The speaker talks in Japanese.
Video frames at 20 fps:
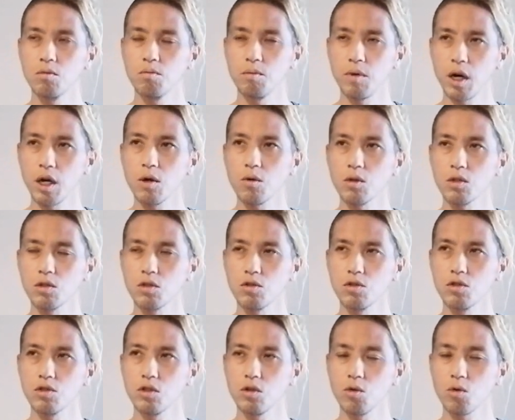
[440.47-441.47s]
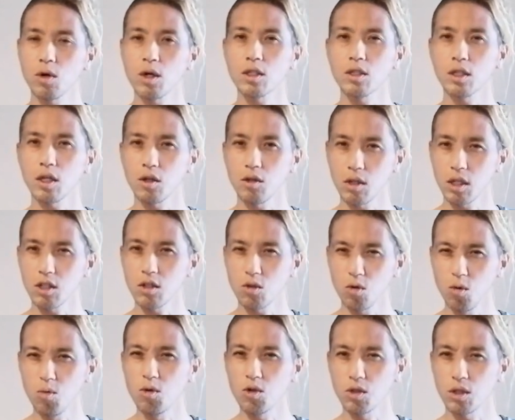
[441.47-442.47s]
前は全然良かったよなと
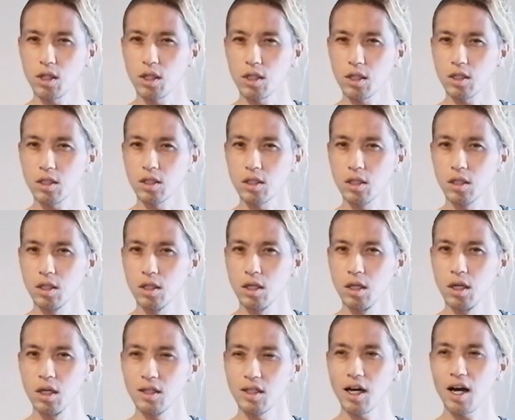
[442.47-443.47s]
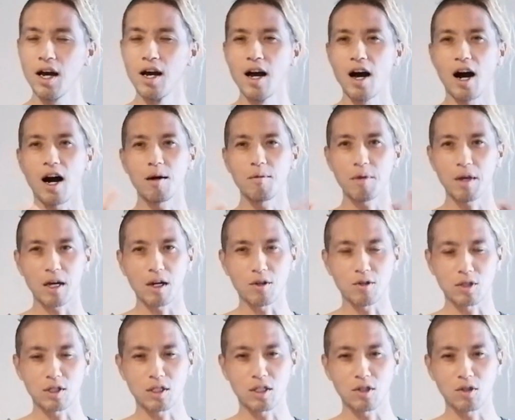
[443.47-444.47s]
思ったんです。だ雨が
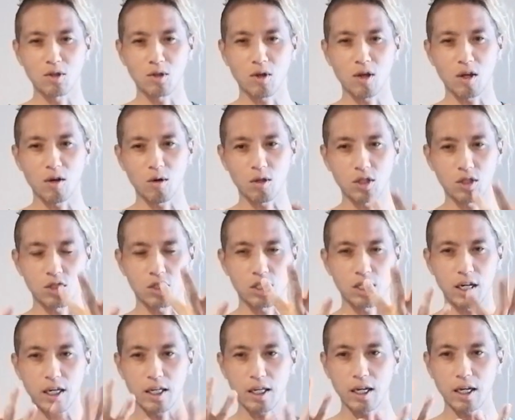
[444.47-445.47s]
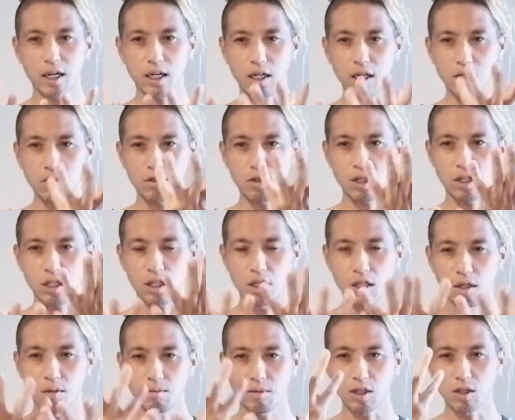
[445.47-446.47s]
降ってる時は土が柔らかくて、
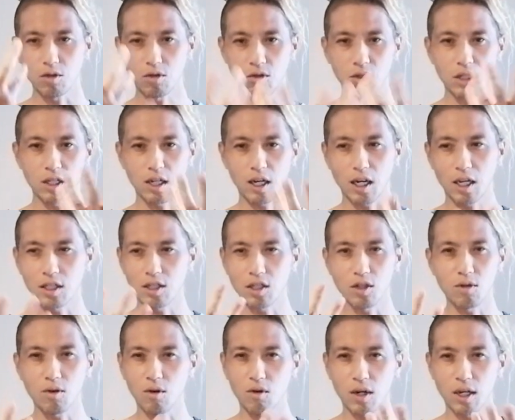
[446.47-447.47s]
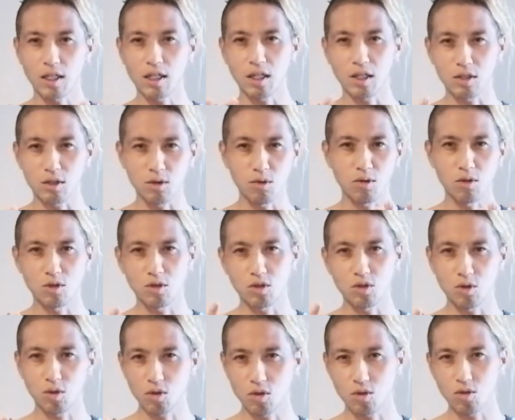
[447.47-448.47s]
まあ、空気が入ってるのか分かんないけど、そういう
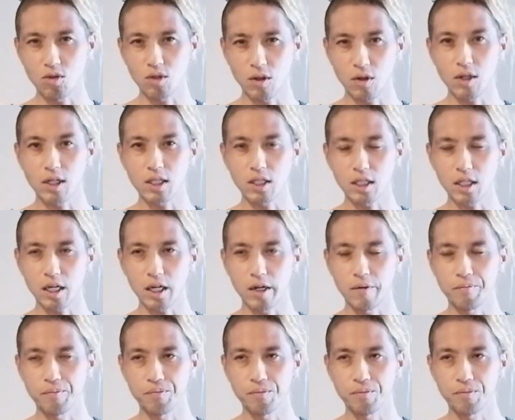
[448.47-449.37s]
状況なわけじゃない。